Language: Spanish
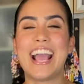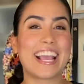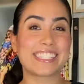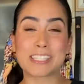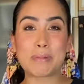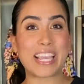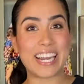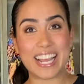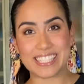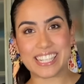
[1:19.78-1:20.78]
esta
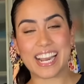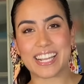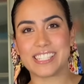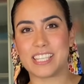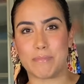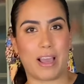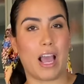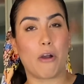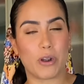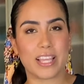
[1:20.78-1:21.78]
máquina es carísima.
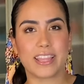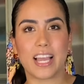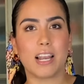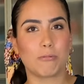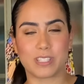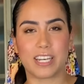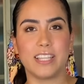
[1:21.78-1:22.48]
Ahorita la busqué en